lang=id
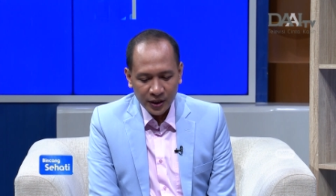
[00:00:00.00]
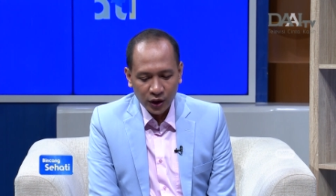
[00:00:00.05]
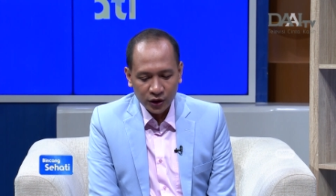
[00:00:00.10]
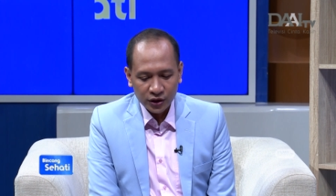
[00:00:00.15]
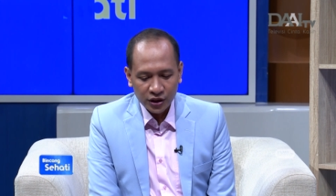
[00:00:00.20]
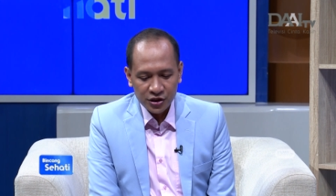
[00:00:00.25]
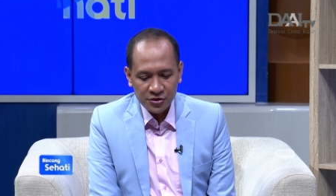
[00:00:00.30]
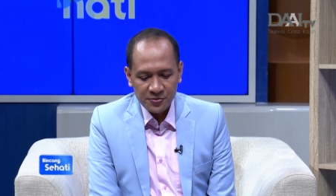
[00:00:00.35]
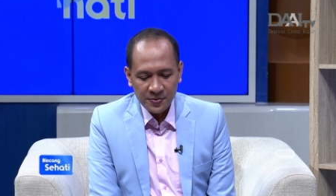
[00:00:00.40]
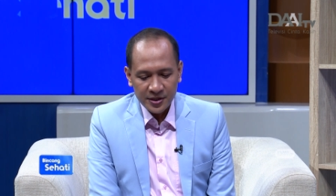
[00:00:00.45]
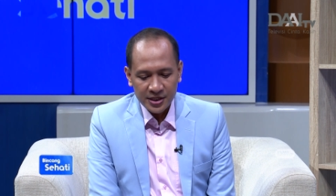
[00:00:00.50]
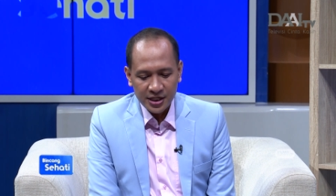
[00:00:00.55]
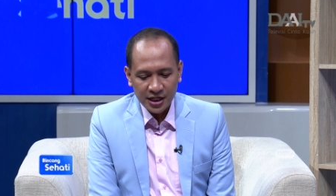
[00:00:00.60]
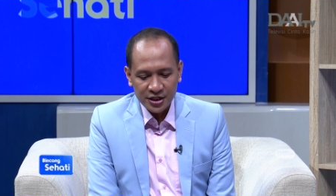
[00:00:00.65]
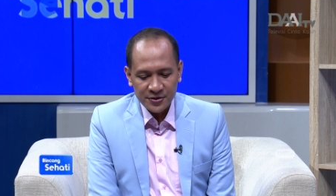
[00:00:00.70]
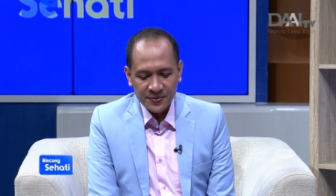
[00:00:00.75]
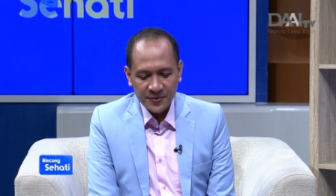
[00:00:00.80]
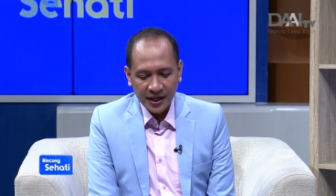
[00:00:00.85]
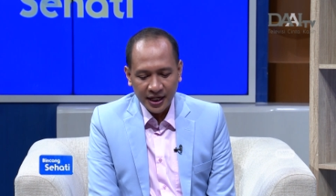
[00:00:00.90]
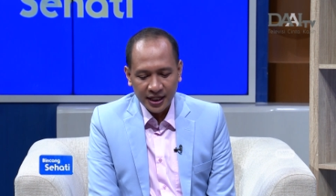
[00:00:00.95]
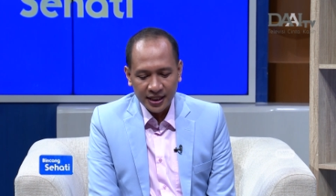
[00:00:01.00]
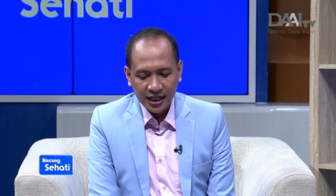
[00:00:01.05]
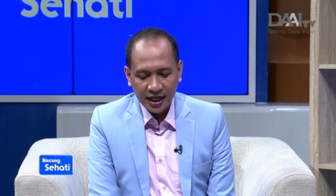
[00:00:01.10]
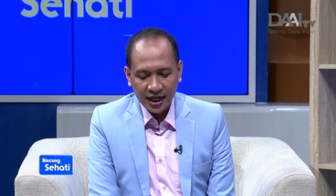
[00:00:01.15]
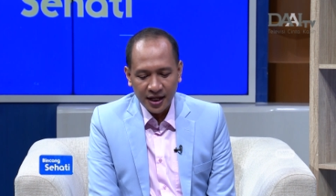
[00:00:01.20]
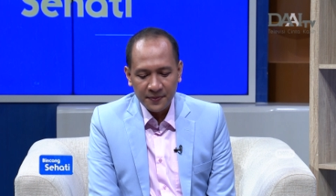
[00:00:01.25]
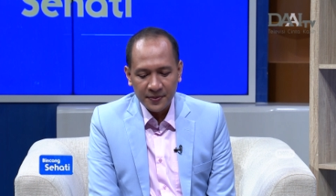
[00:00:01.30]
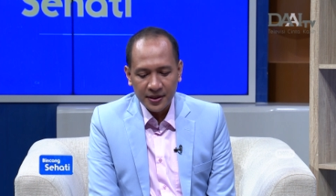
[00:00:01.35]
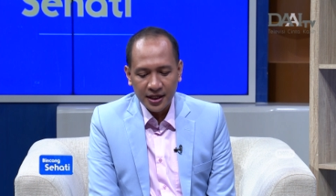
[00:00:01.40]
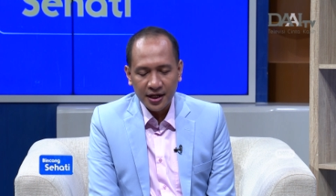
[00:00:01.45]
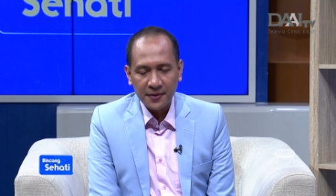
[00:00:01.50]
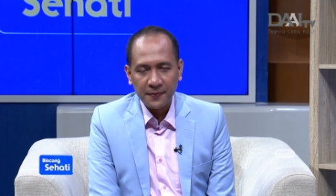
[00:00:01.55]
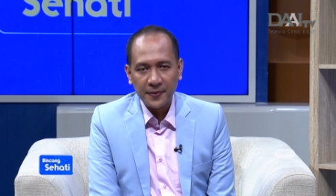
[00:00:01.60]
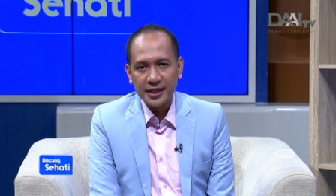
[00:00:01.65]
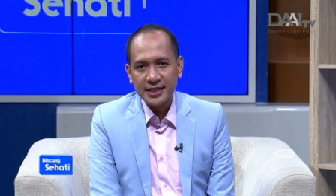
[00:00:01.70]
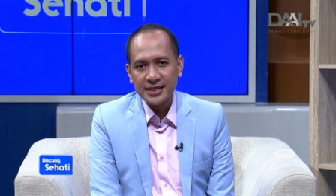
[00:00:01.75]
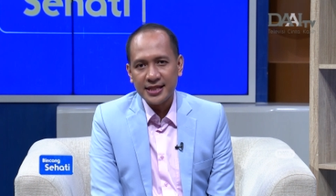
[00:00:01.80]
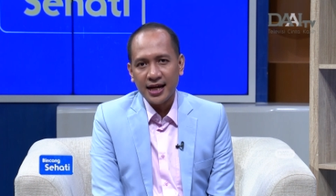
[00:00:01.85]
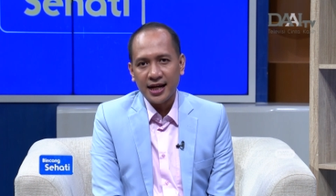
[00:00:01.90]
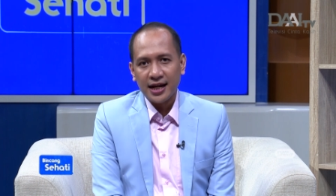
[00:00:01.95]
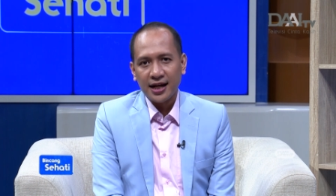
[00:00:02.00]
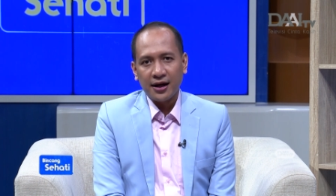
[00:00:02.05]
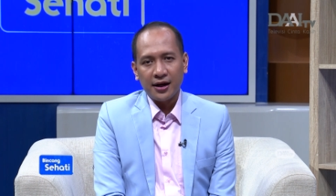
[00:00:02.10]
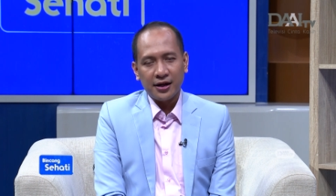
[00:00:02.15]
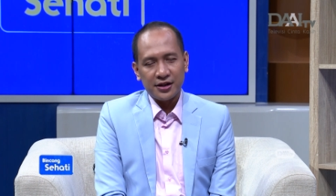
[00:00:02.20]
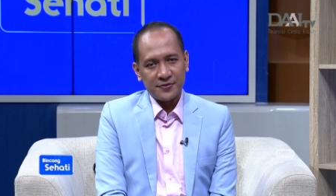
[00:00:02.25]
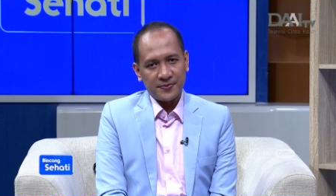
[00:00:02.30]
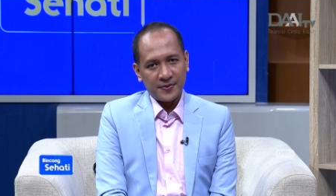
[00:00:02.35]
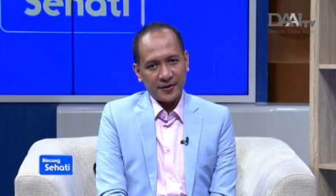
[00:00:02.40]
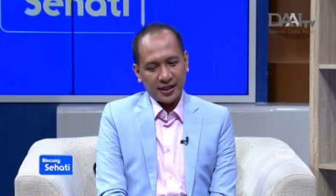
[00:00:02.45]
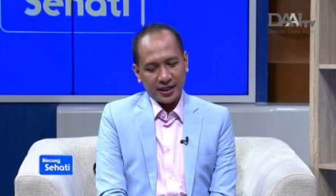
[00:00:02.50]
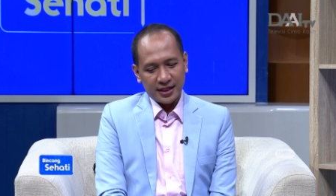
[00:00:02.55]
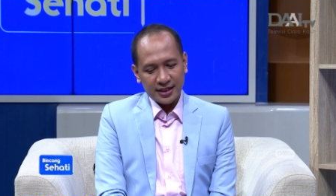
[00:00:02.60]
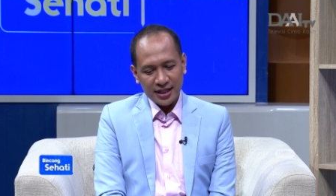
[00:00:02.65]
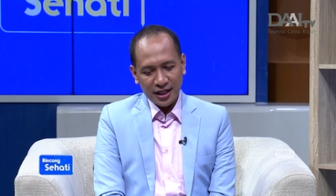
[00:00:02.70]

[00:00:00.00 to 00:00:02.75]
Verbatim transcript: dokter spesialis penyakit dalam dari Bedside Hospital.